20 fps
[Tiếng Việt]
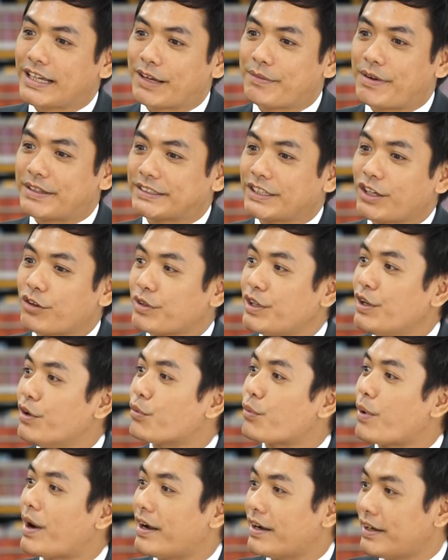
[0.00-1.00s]
các bạn sẽ học
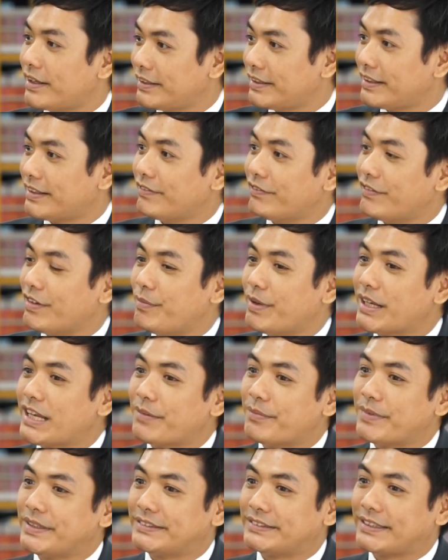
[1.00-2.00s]
hiệu quả hơn vì
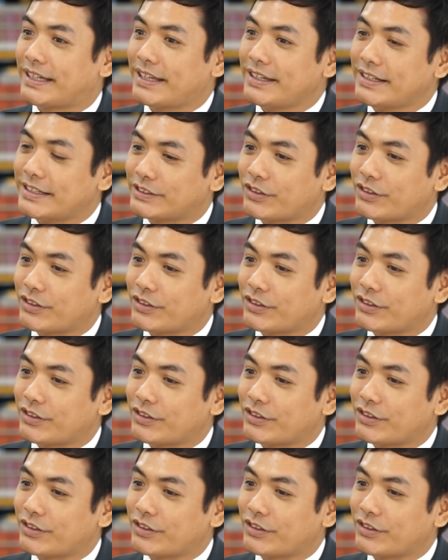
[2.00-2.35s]
biết là mình sẽ